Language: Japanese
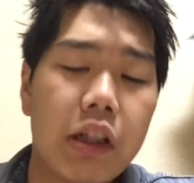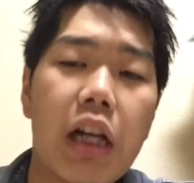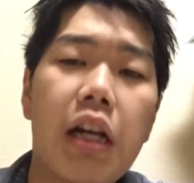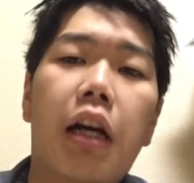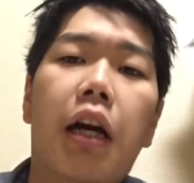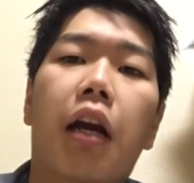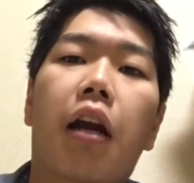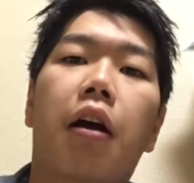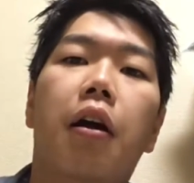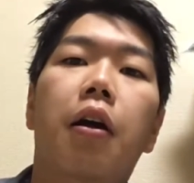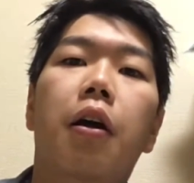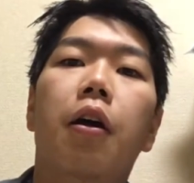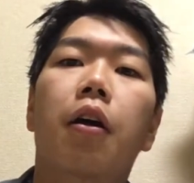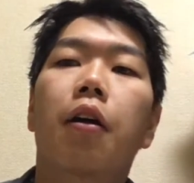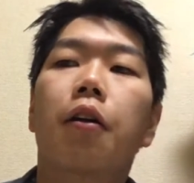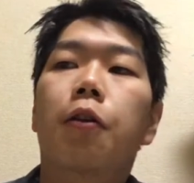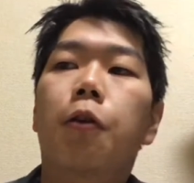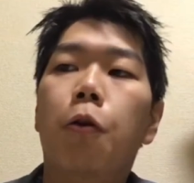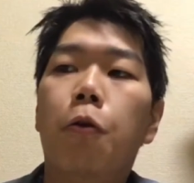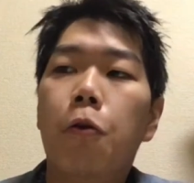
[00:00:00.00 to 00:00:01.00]
だから
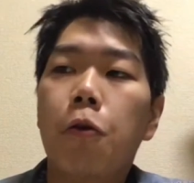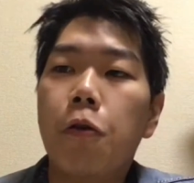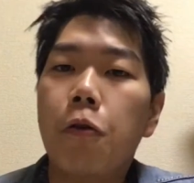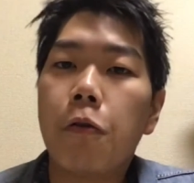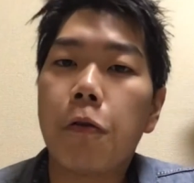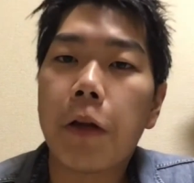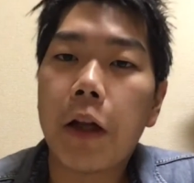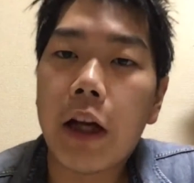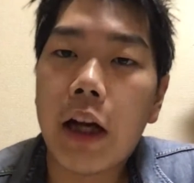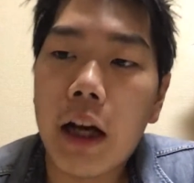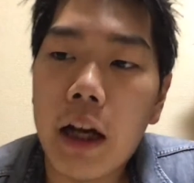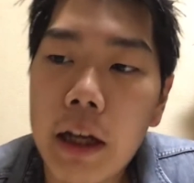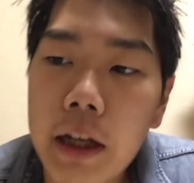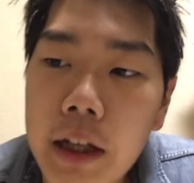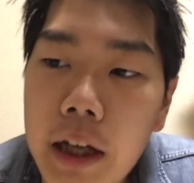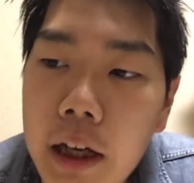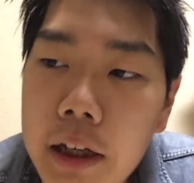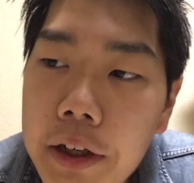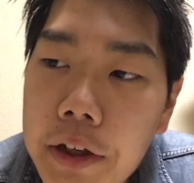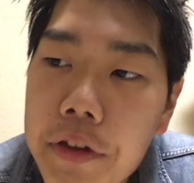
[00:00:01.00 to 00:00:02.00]
そういう世界
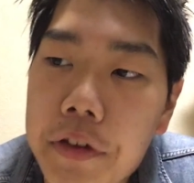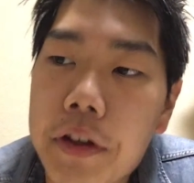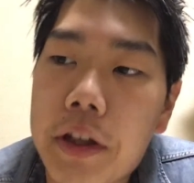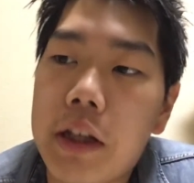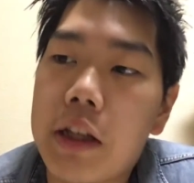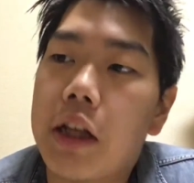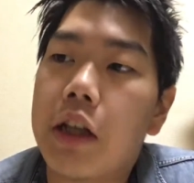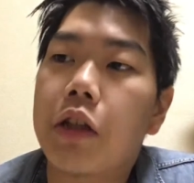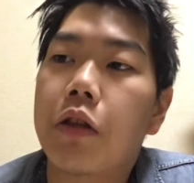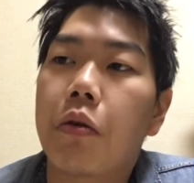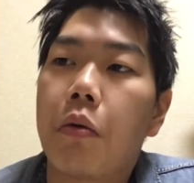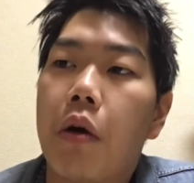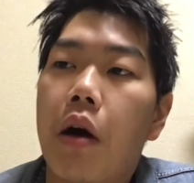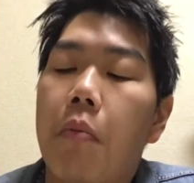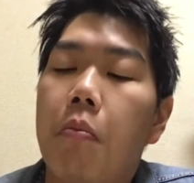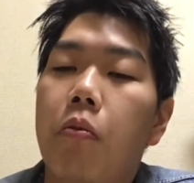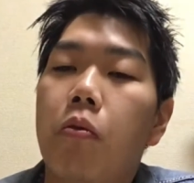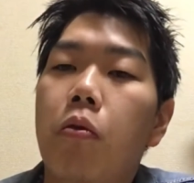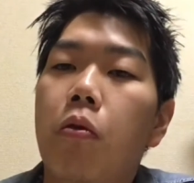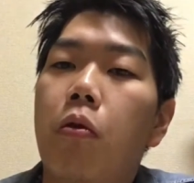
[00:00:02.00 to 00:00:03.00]
観が好きな人
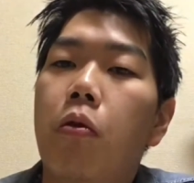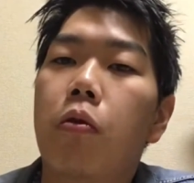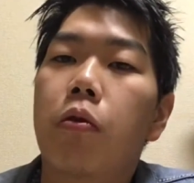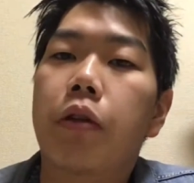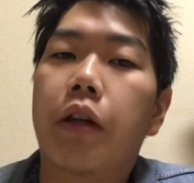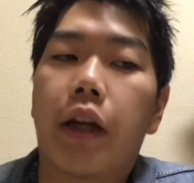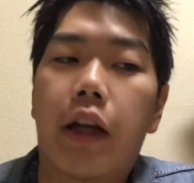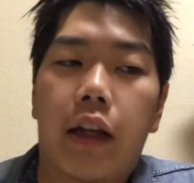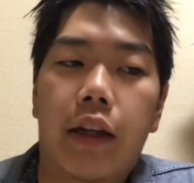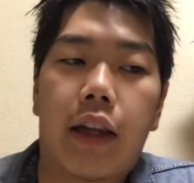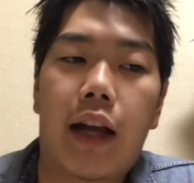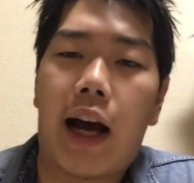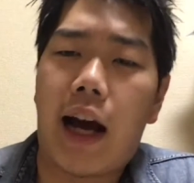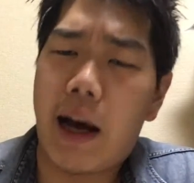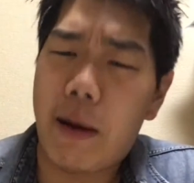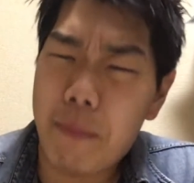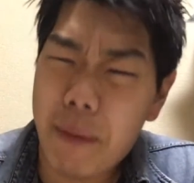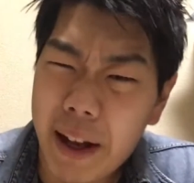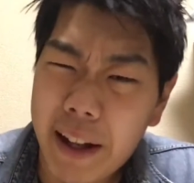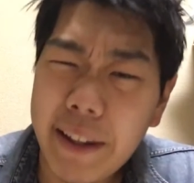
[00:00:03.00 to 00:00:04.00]
はもうね
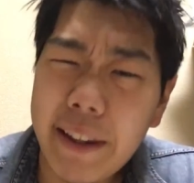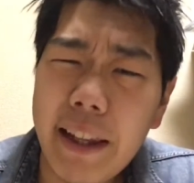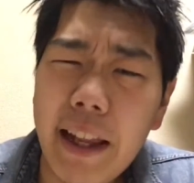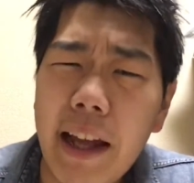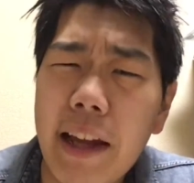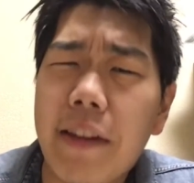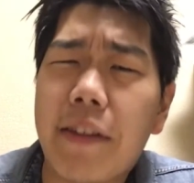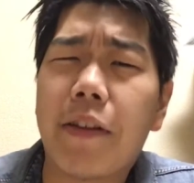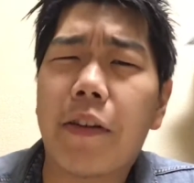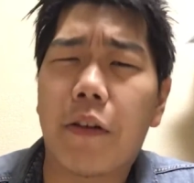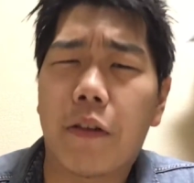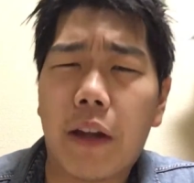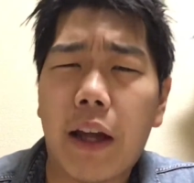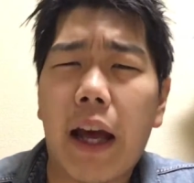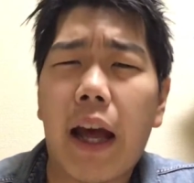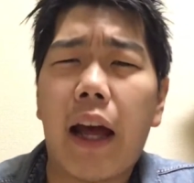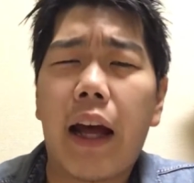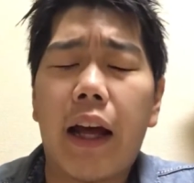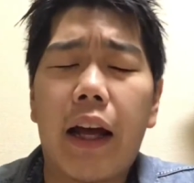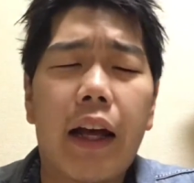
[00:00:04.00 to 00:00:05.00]
たまんないっすよ
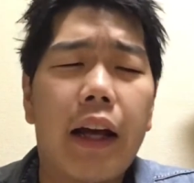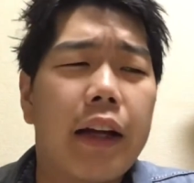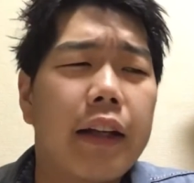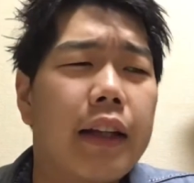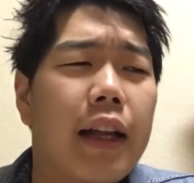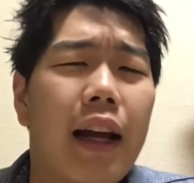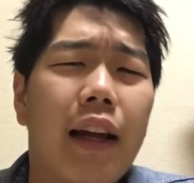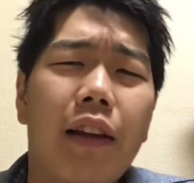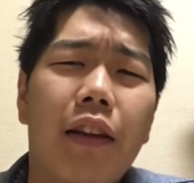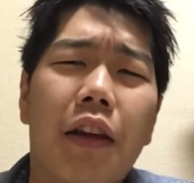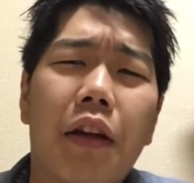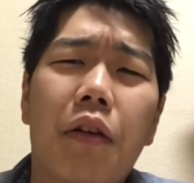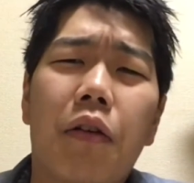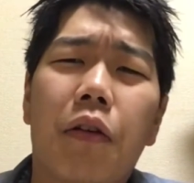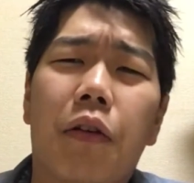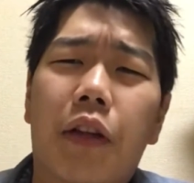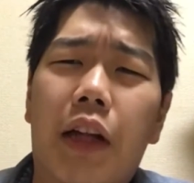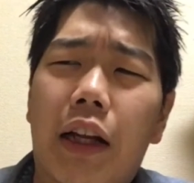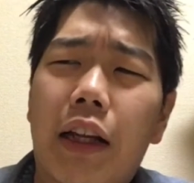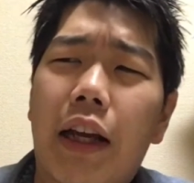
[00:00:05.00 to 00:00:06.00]
ね何て言う
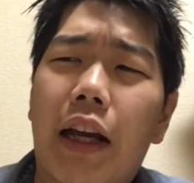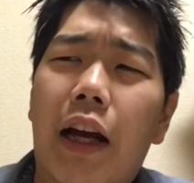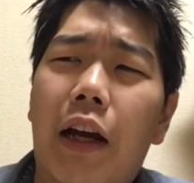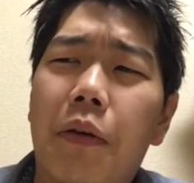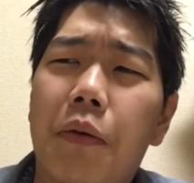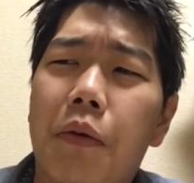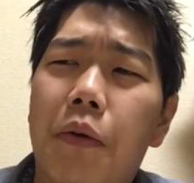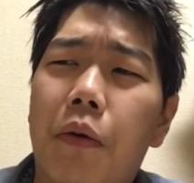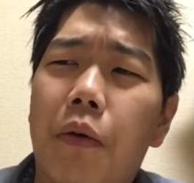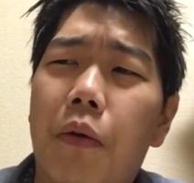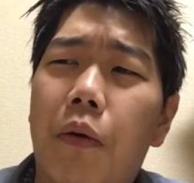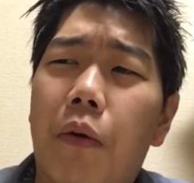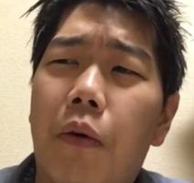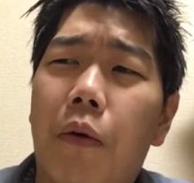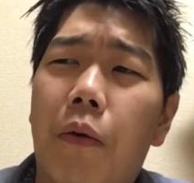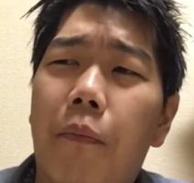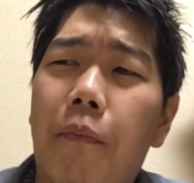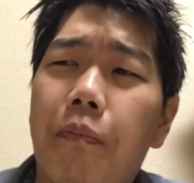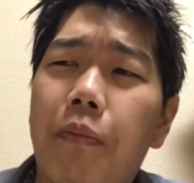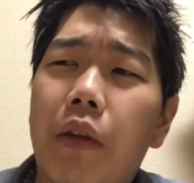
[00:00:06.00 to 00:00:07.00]
んですかねあ
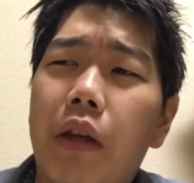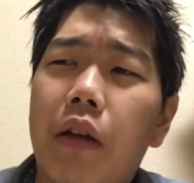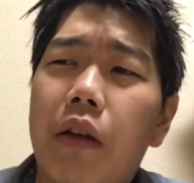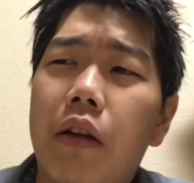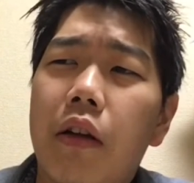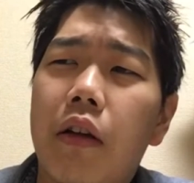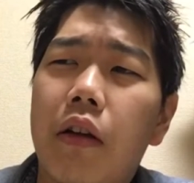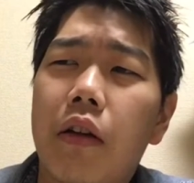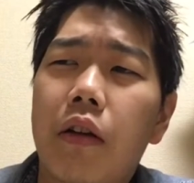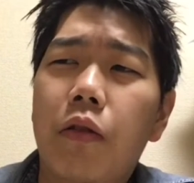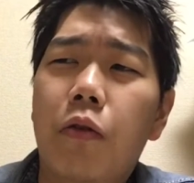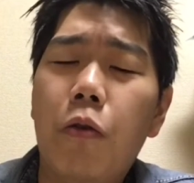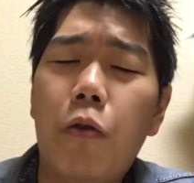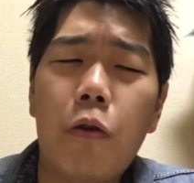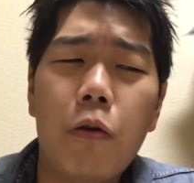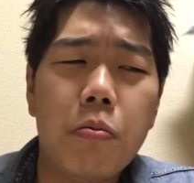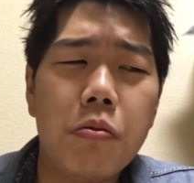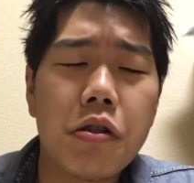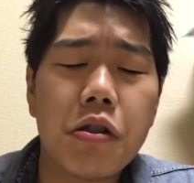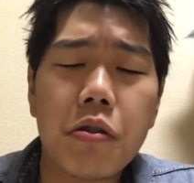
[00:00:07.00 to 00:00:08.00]
のー、
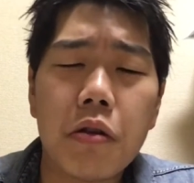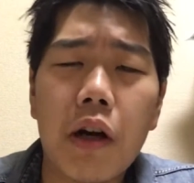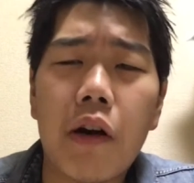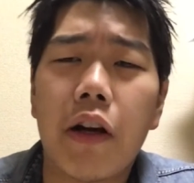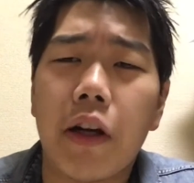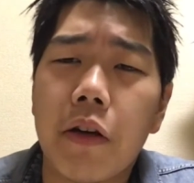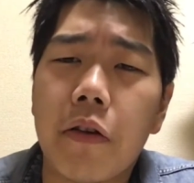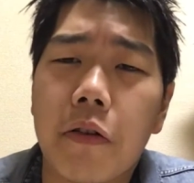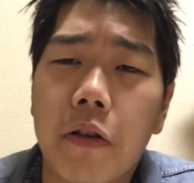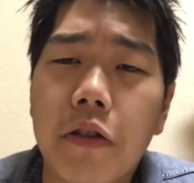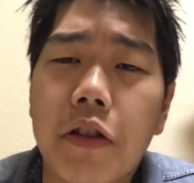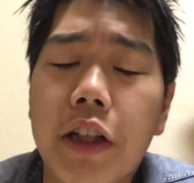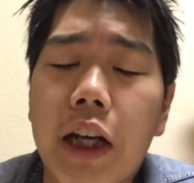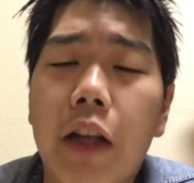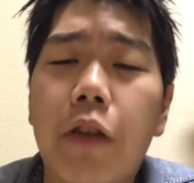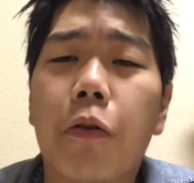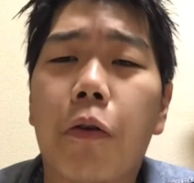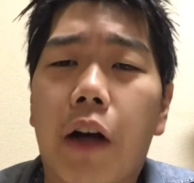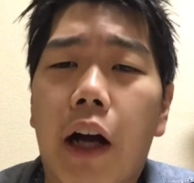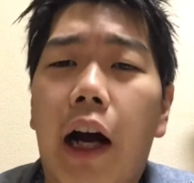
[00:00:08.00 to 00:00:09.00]
動物とかはいるんですよ
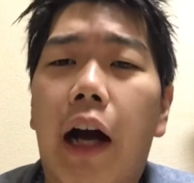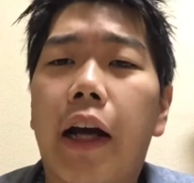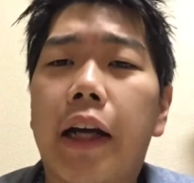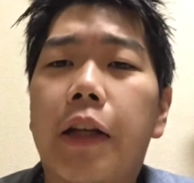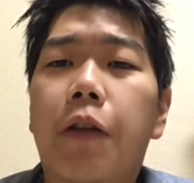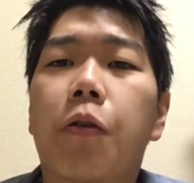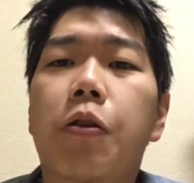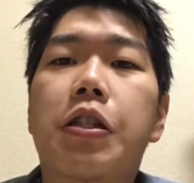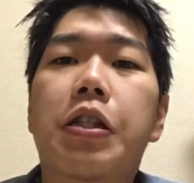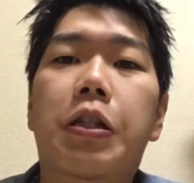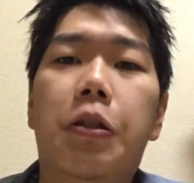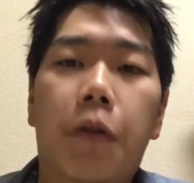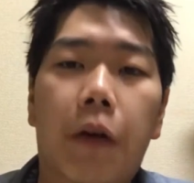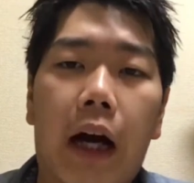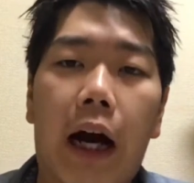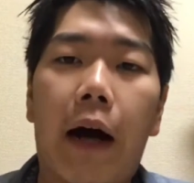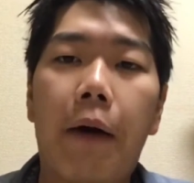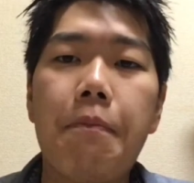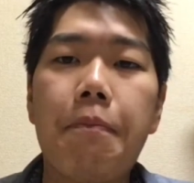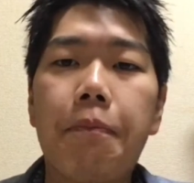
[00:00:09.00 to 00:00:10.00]
鹿とかイノシシと
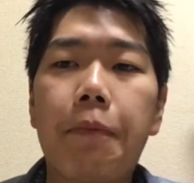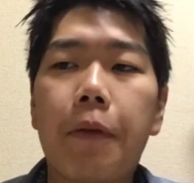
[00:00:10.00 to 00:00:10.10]
か